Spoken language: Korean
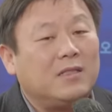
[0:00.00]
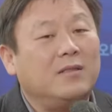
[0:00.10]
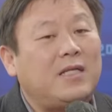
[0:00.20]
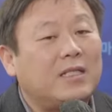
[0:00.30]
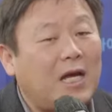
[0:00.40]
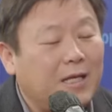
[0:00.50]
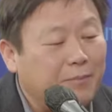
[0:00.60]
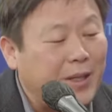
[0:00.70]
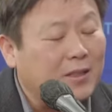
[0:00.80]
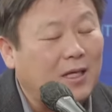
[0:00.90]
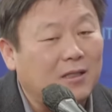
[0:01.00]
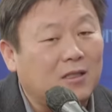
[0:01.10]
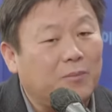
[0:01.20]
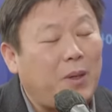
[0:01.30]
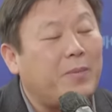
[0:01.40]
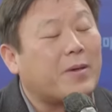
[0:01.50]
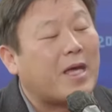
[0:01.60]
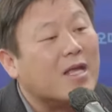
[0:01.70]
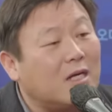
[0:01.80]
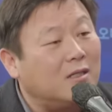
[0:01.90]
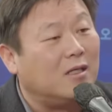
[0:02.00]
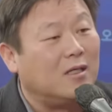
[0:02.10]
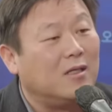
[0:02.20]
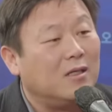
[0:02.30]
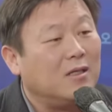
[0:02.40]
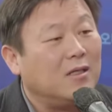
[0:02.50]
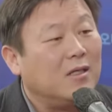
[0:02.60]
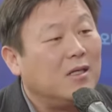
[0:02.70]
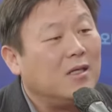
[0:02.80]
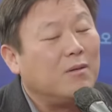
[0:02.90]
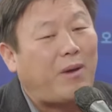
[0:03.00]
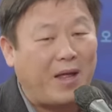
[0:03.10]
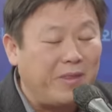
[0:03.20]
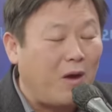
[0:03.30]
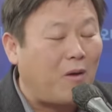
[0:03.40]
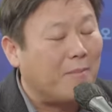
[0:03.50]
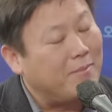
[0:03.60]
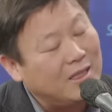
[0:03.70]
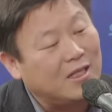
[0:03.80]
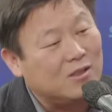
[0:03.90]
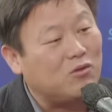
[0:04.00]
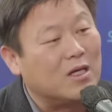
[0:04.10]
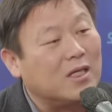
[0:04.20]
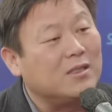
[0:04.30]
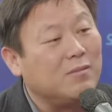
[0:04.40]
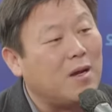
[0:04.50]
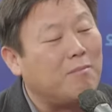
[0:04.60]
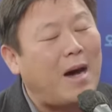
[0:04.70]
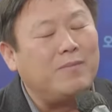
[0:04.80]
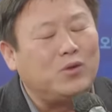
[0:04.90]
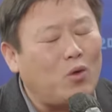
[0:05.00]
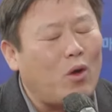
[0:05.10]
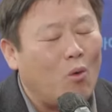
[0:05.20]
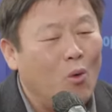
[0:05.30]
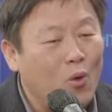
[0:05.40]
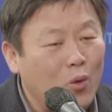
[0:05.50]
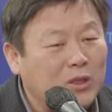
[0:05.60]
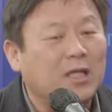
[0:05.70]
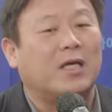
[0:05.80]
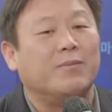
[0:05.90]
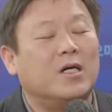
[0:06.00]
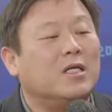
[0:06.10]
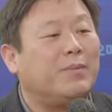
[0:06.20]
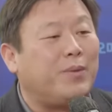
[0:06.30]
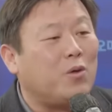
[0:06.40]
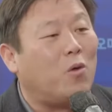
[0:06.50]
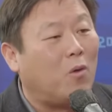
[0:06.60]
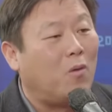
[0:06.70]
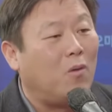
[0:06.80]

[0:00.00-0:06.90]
전세 사기 피해자들 특별법 개정을 반대하고 안 만날 수가 있겠습니까? 마음속에 오로지 김건희 비호,